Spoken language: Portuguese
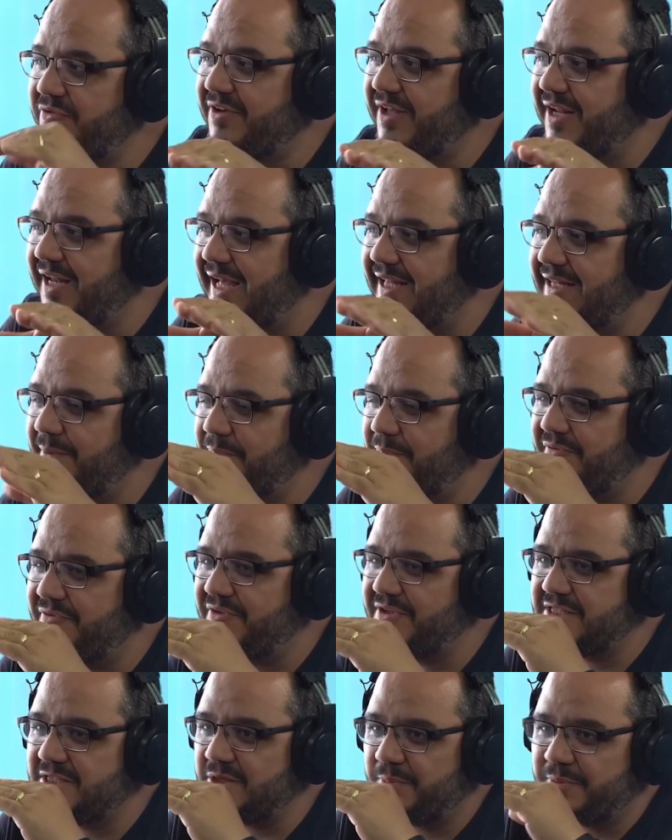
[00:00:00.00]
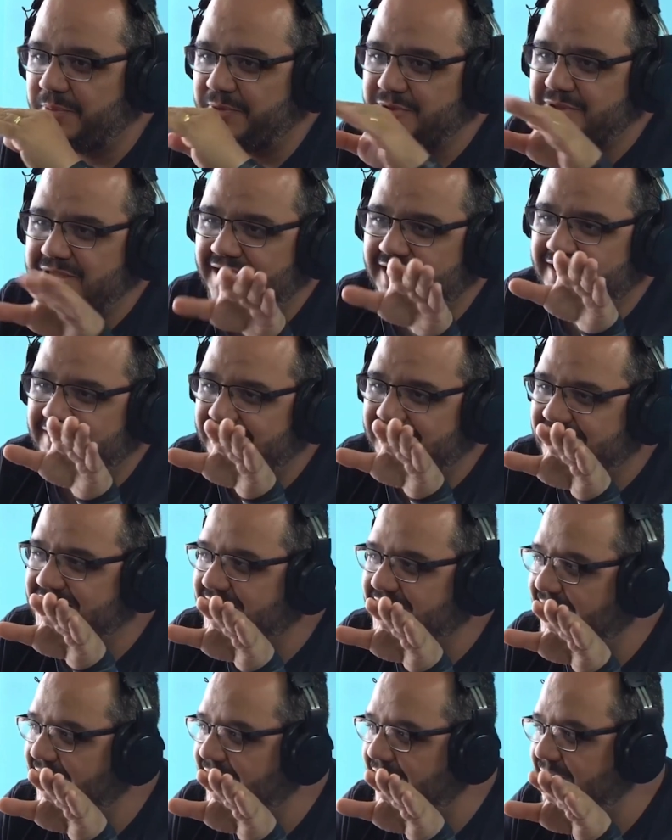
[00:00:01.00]
nivelada a prevenção pelo salário dessa
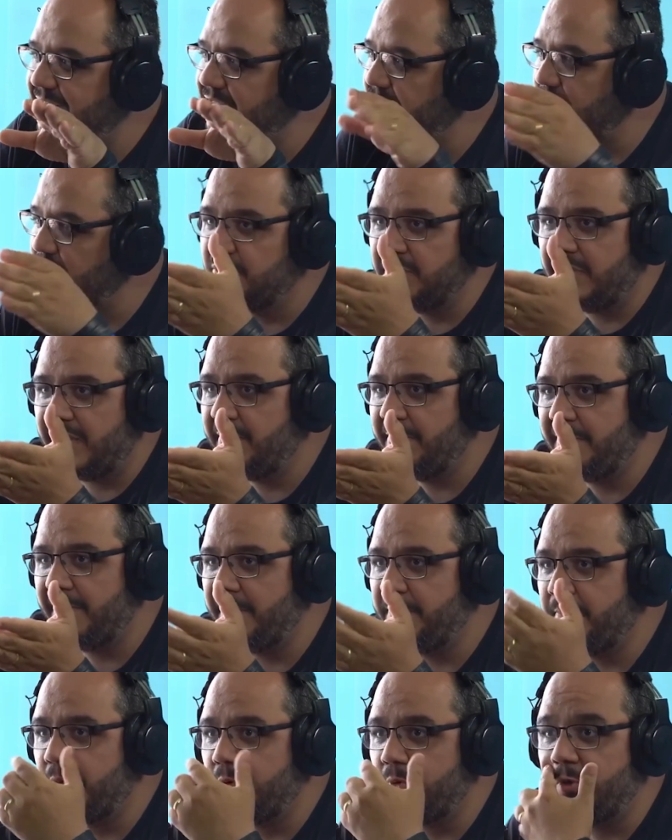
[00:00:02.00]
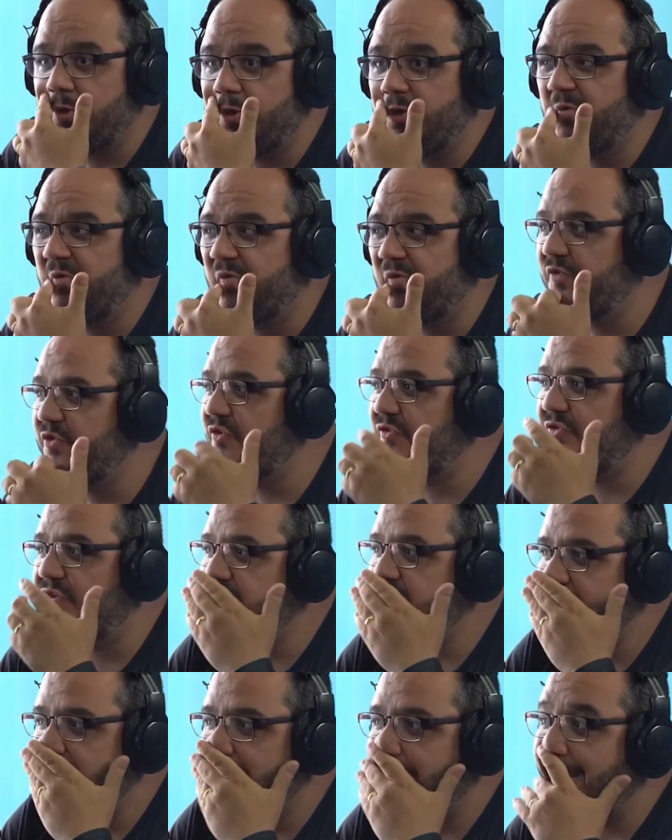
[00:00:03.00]
galera. Então é, é Quando eu fui, eu
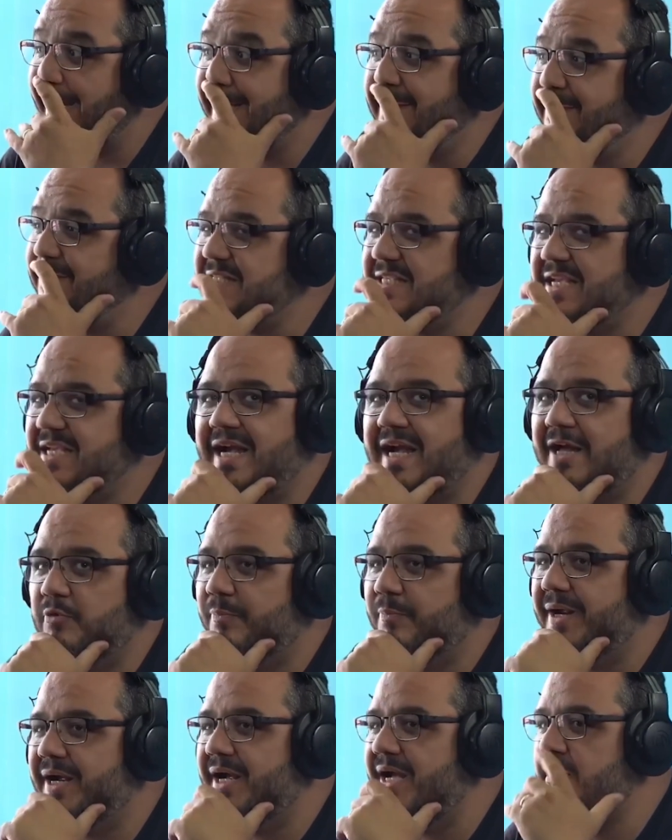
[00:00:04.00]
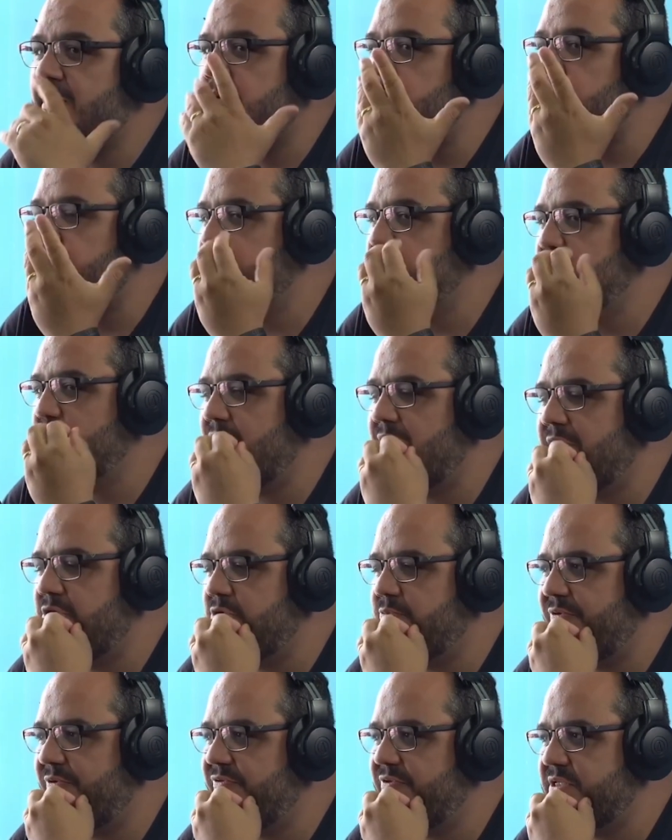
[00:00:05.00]
falei assim, cara, deve ser caro pra caramba um funcionário
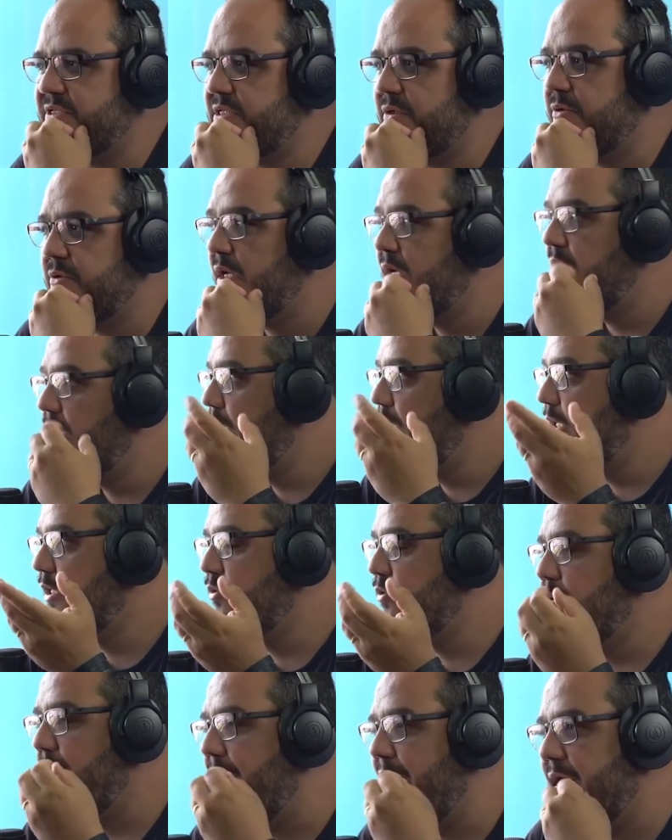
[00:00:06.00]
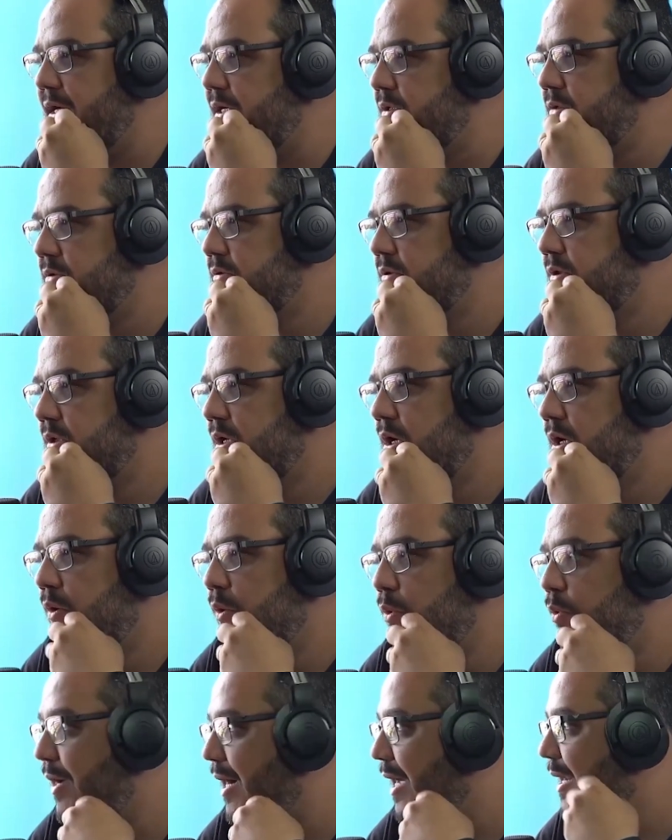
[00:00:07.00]
de prevenção. E não era.
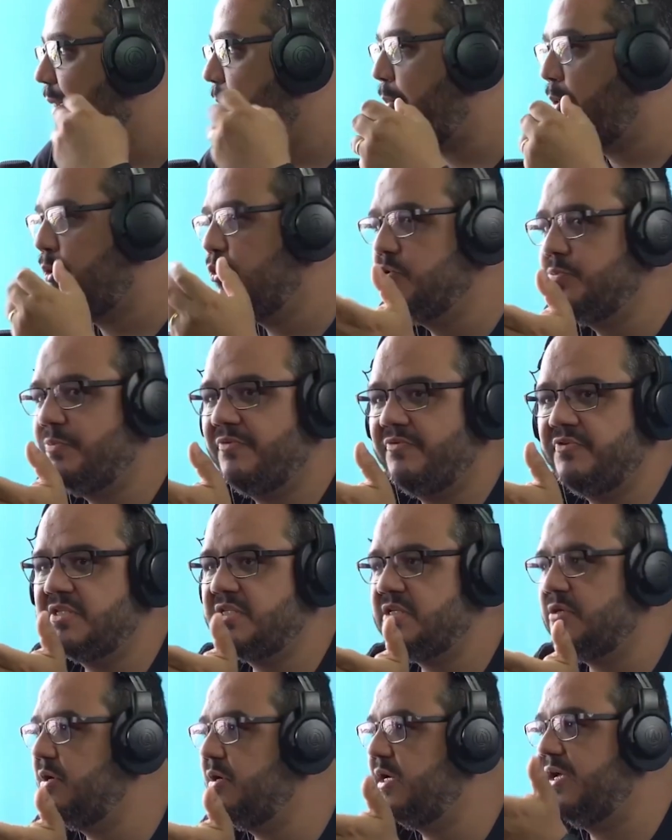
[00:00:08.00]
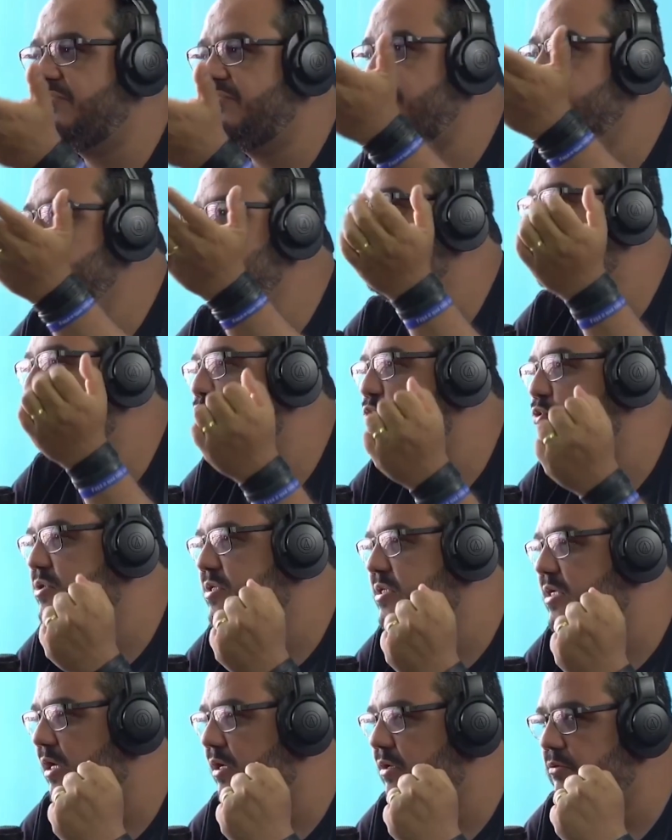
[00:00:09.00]
Um cara bom de prevenção ganhava
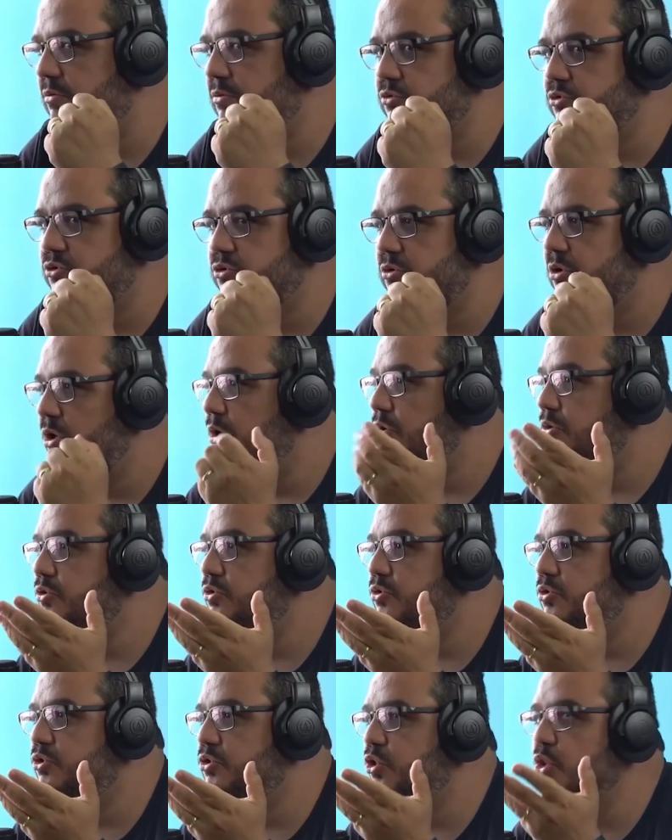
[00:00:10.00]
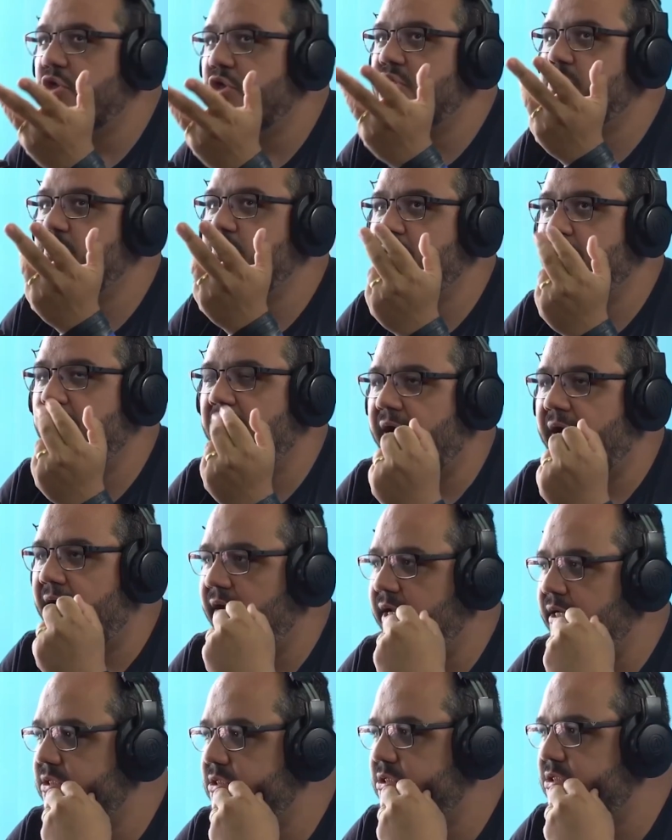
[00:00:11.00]
1.800, Nossa. 2 mil
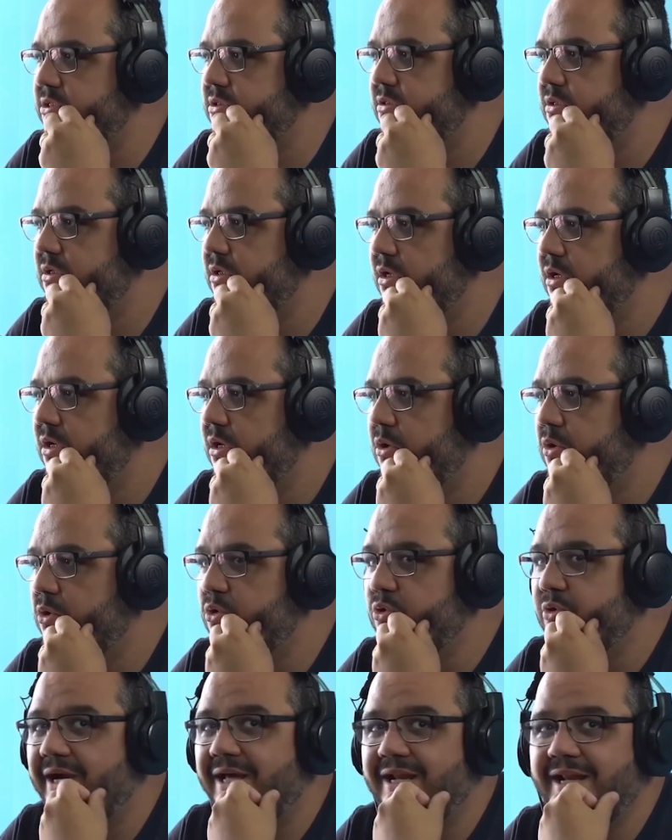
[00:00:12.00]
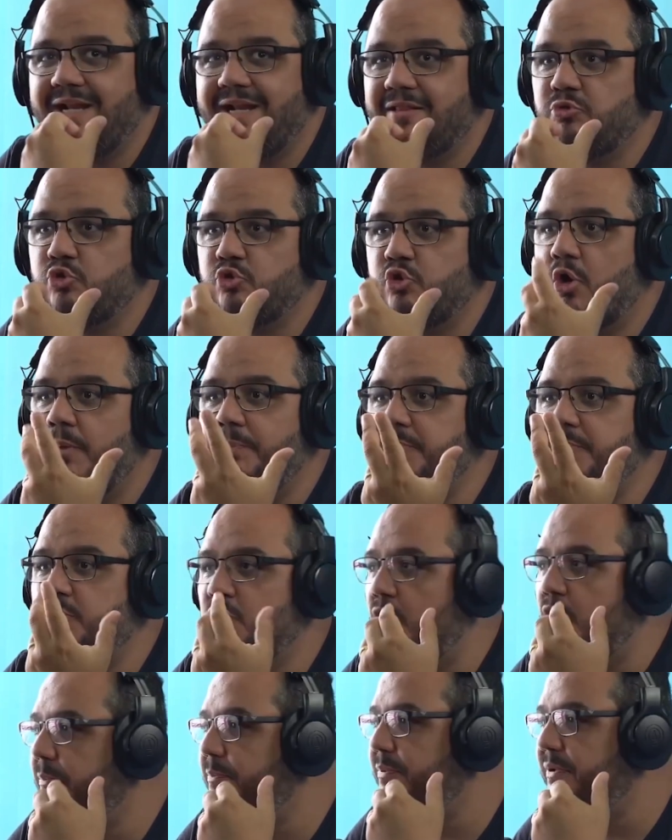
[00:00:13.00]
reais. Quando o cara era top,
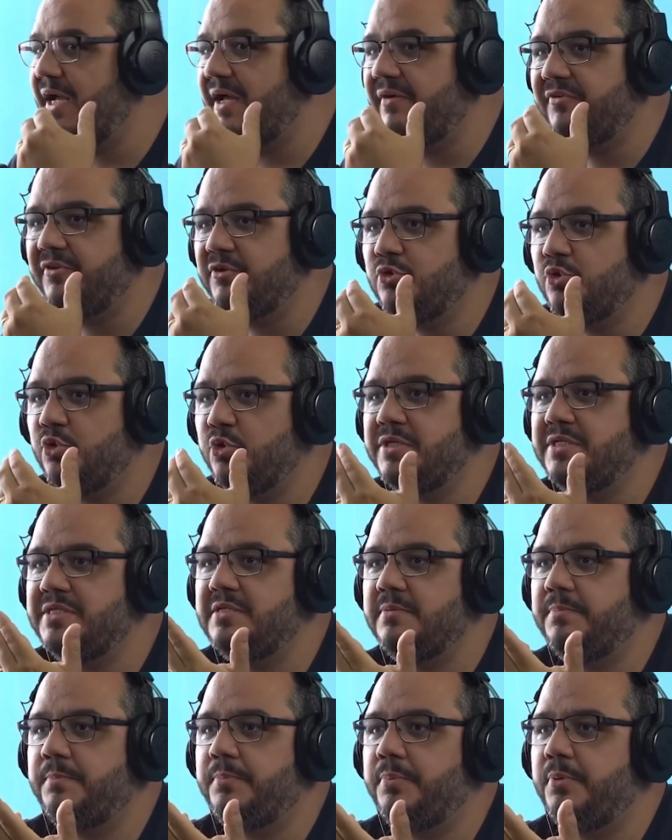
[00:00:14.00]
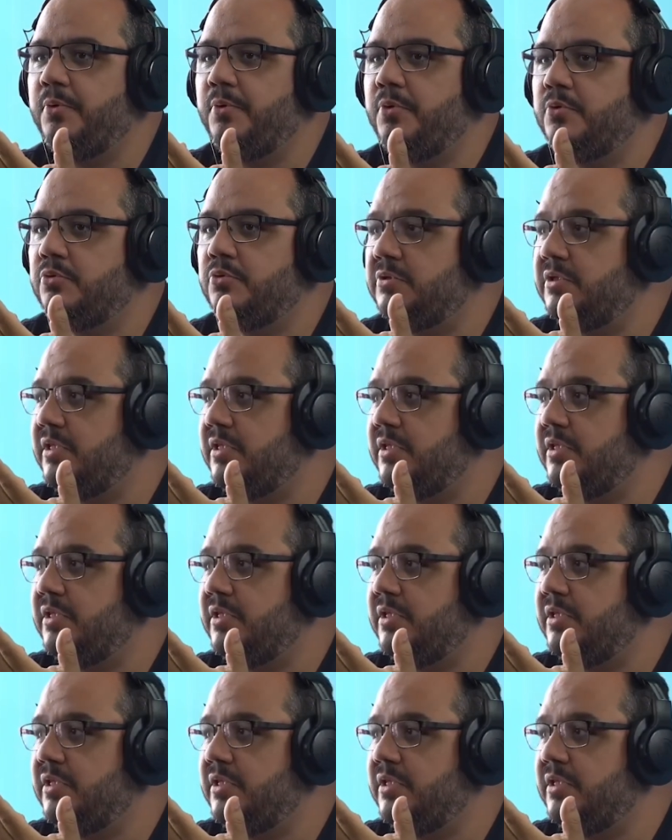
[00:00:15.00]
top, ganhava dois e pouco,